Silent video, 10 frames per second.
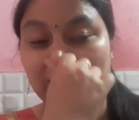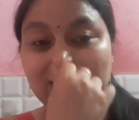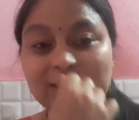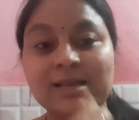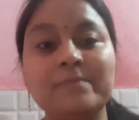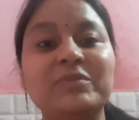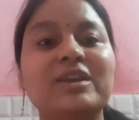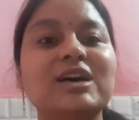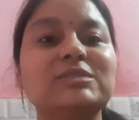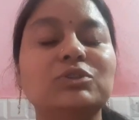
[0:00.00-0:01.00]
प्लीज़ आप
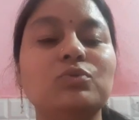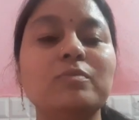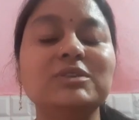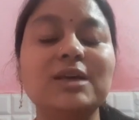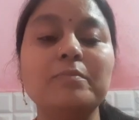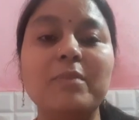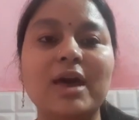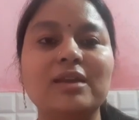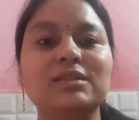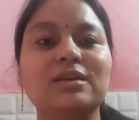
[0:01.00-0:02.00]
निराश मत हुए बस आप
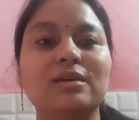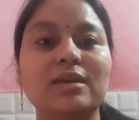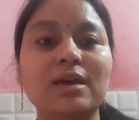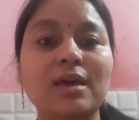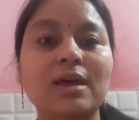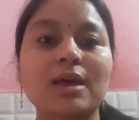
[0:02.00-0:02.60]
मेहनत करिए